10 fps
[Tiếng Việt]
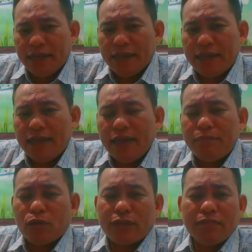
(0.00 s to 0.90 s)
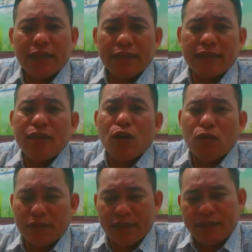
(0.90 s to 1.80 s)
à, đây là một trong những cái tin
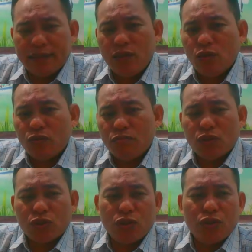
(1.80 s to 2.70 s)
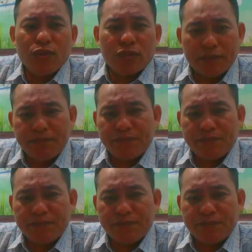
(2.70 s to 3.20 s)
đồn nha tin đồn của một số YouTube